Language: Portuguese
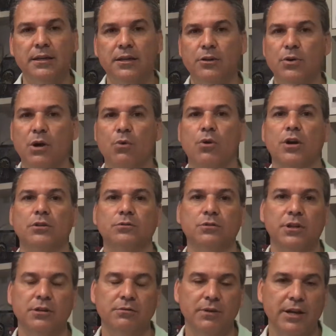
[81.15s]
Eu acordo
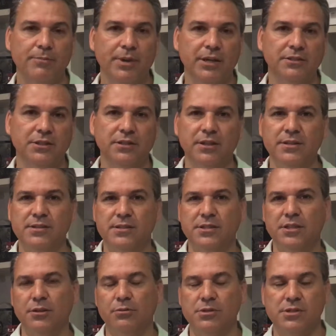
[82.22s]
regularmente entre
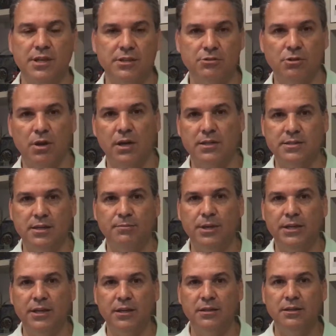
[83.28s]
5 e 6 horas da
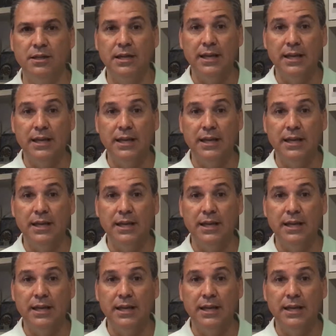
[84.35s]
manhã.